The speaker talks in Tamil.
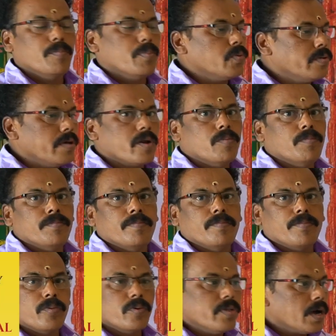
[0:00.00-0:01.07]
பூஜை ரூம்
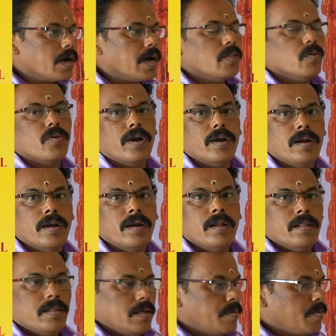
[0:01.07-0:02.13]
பூஜை கதவுகள்
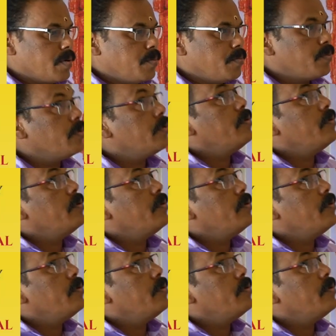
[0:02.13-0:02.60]
அப்புறம் பூ